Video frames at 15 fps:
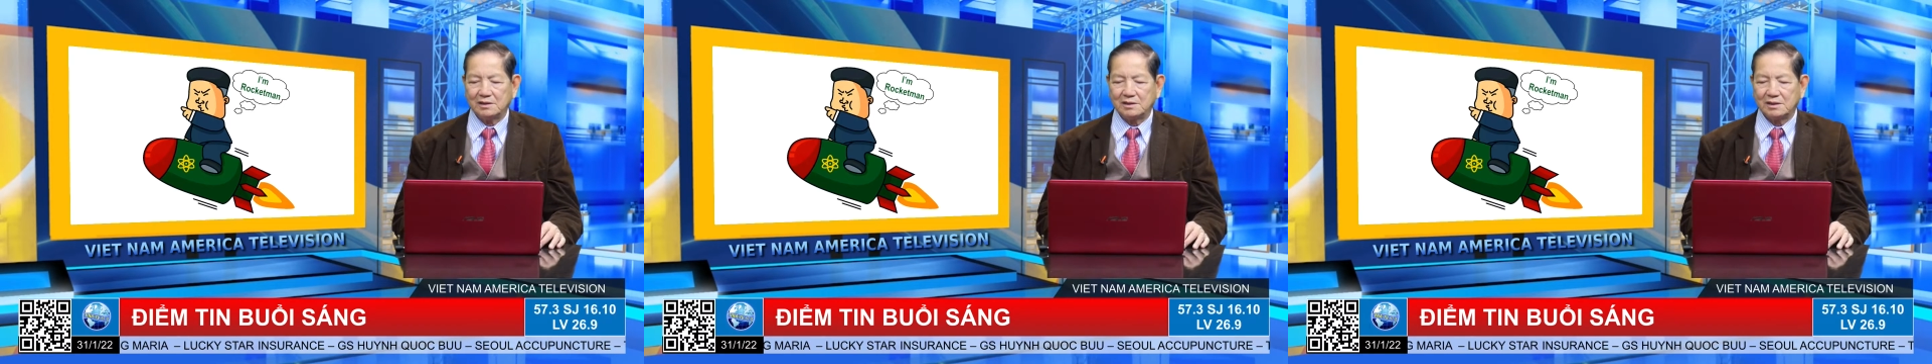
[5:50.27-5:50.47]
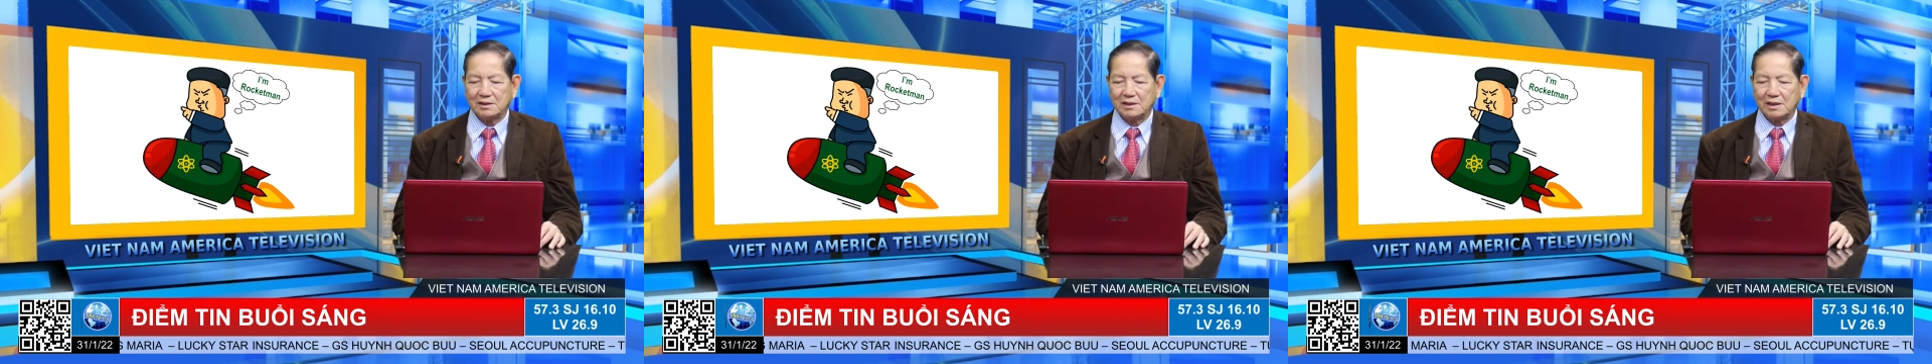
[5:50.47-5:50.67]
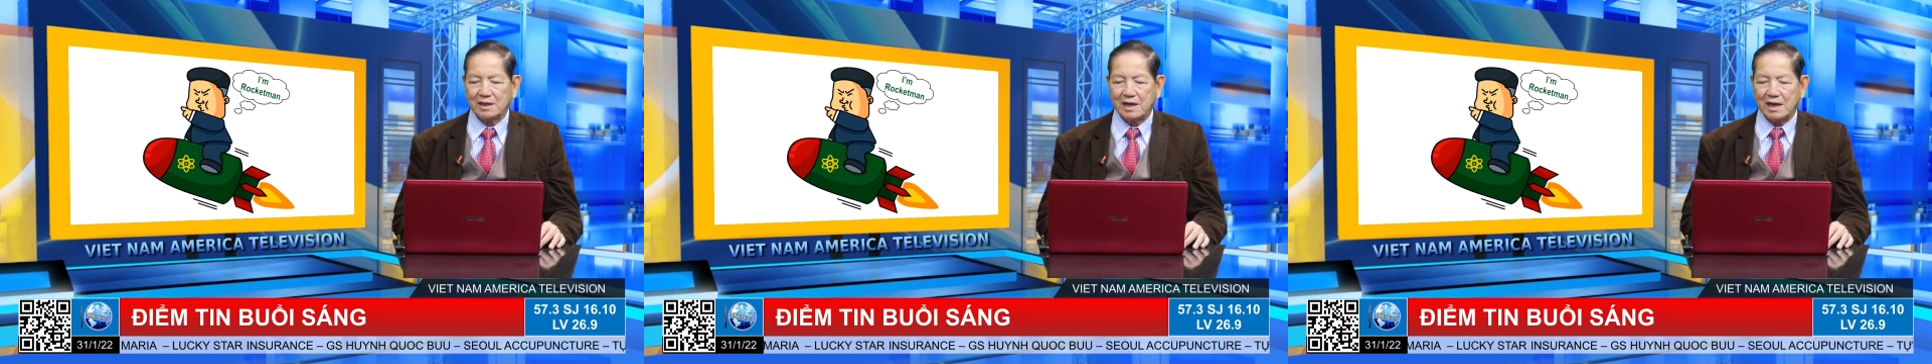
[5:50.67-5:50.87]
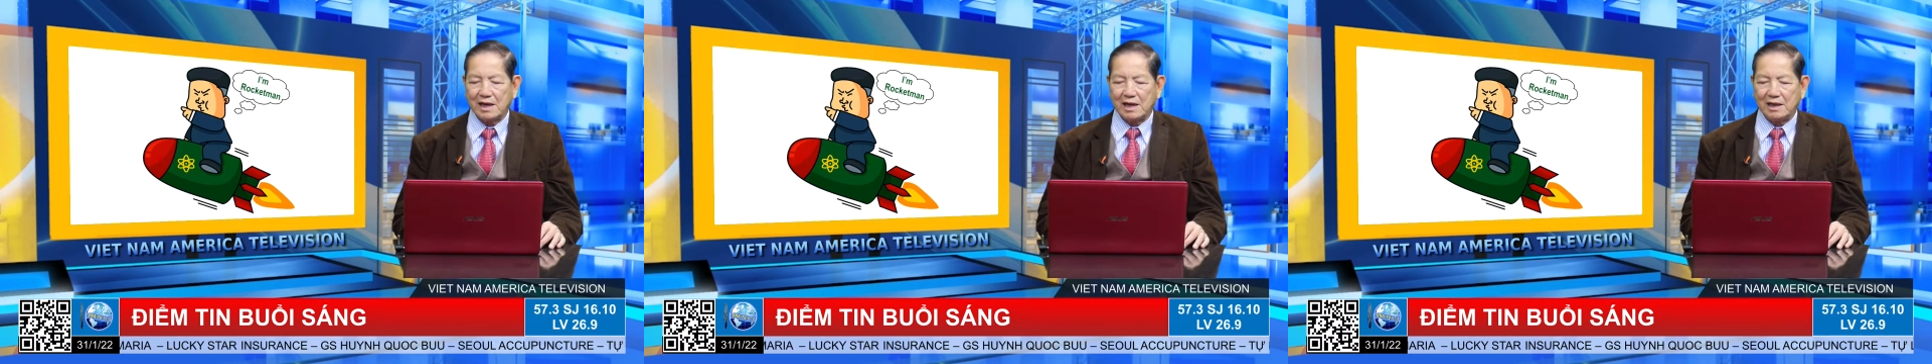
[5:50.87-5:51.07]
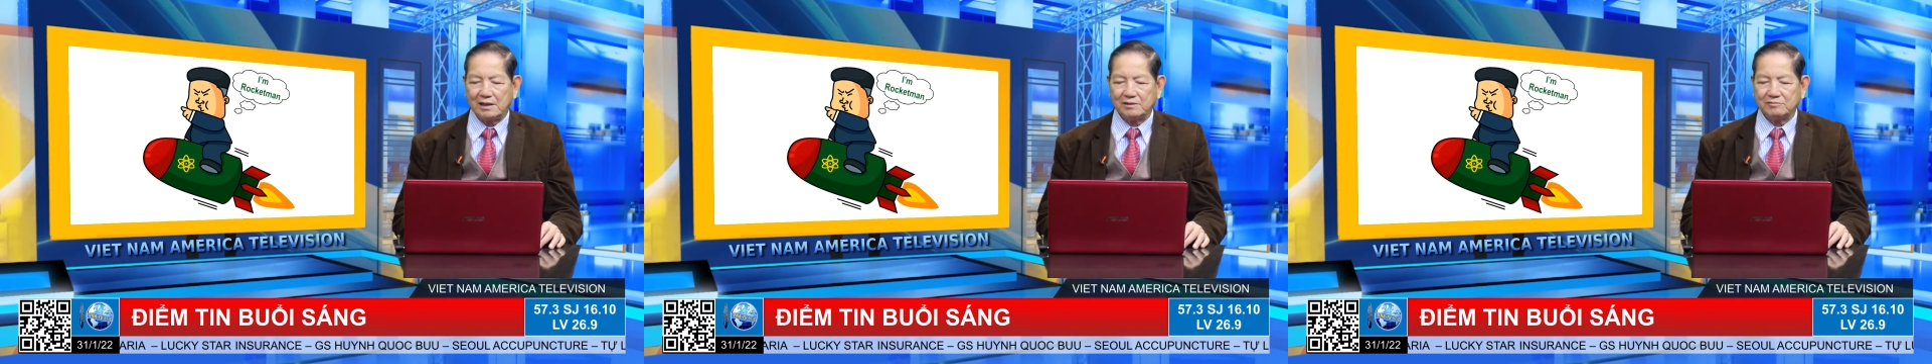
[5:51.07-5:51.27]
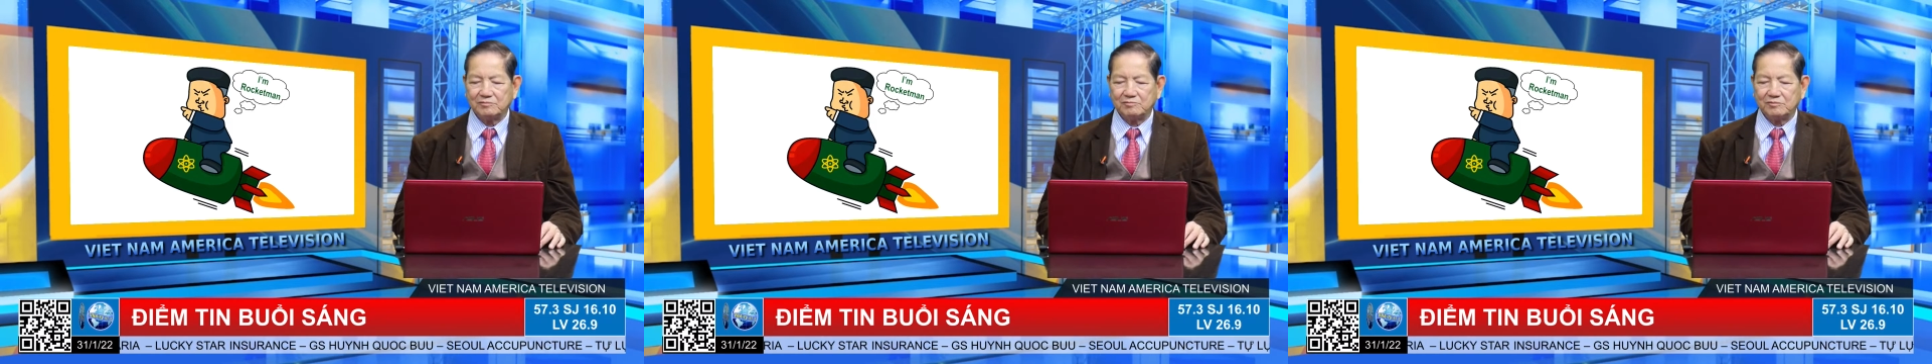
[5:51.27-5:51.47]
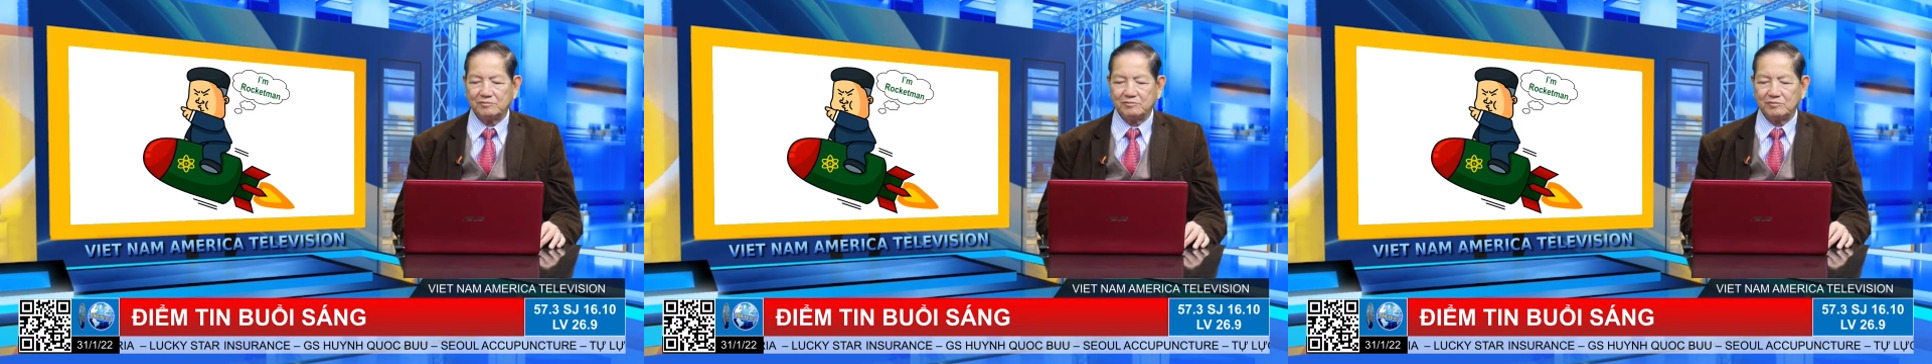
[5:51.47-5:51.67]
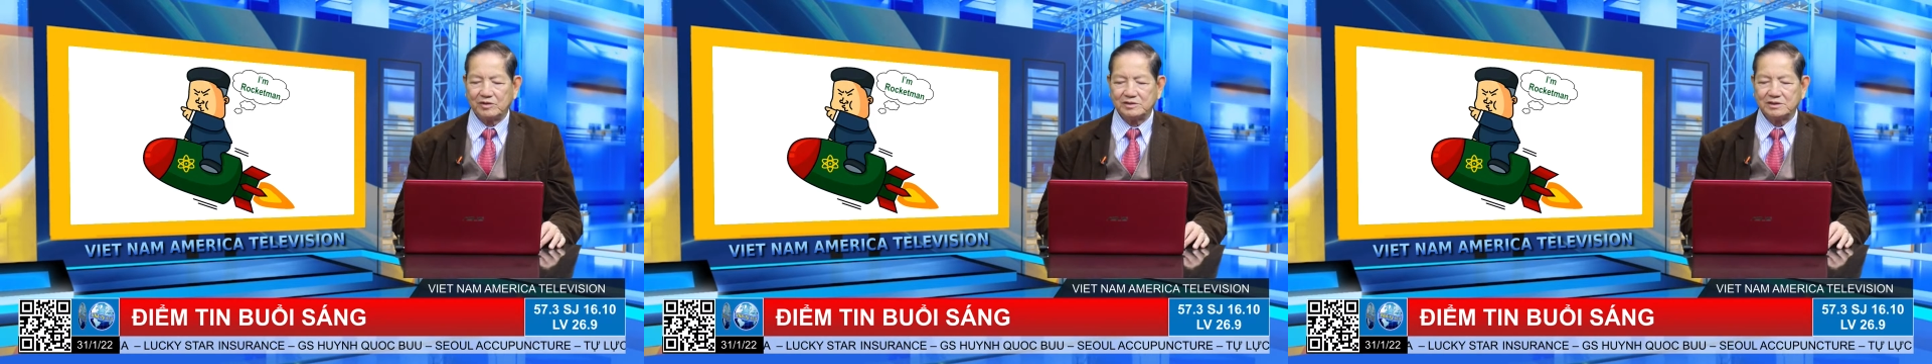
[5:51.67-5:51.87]
Thì
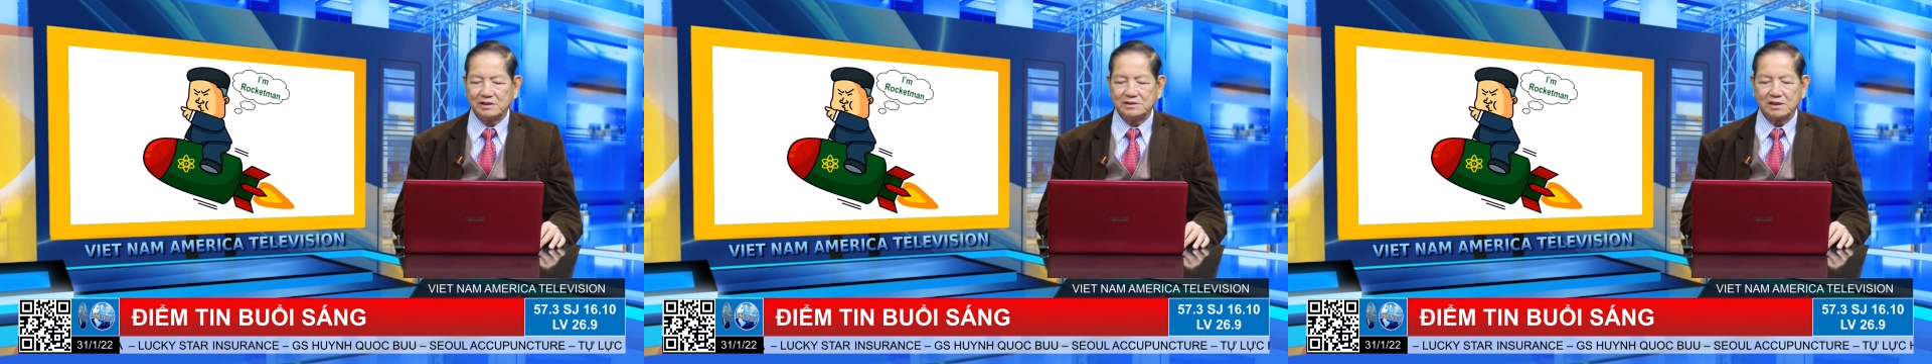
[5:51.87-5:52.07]
một giới